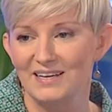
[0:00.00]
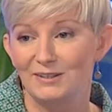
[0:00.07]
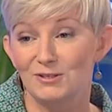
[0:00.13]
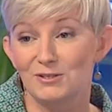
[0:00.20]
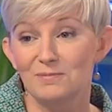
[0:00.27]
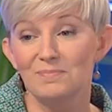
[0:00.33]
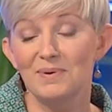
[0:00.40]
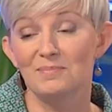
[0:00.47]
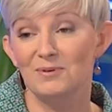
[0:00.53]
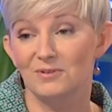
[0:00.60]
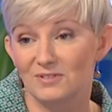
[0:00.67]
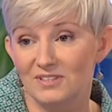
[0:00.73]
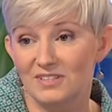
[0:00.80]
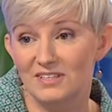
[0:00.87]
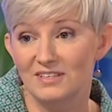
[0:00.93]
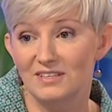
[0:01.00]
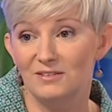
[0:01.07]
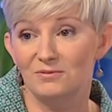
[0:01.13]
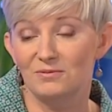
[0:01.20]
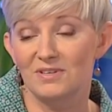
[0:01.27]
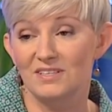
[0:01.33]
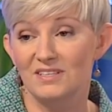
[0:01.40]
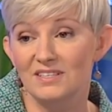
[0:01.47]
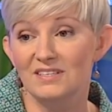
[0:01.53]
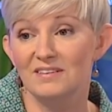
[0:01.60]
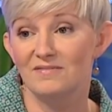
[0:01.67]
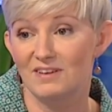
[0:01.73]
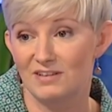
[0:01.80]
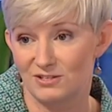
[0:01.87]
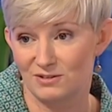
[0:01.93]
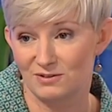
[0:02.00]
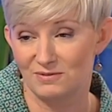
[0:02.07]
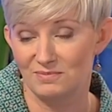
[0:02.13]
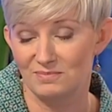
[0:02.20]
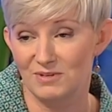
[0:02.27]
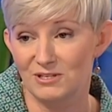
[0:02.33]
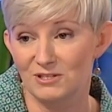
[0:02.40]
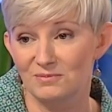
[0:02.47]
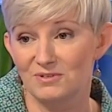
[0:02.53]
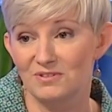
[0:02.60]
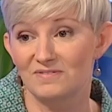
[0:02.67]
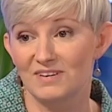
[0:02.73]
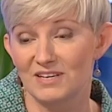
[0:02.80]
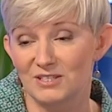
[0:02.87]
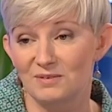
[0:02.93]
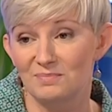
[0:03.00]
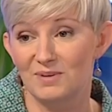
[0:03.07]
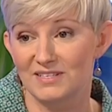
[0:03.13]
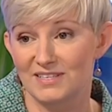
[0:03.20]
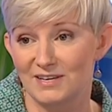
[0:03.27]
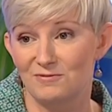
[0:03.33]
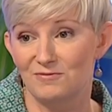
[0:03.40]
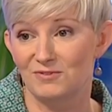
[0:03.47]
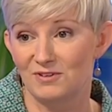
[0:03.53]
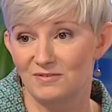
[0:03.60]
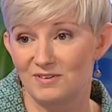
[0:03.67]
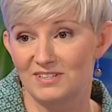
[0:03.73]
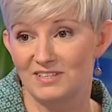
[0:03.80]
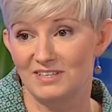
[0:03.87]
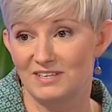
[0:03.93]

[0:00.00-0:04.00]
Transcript: I to są pamiątki, które nic nie ważą, mieszczą się w każdym plecaku w dowolnej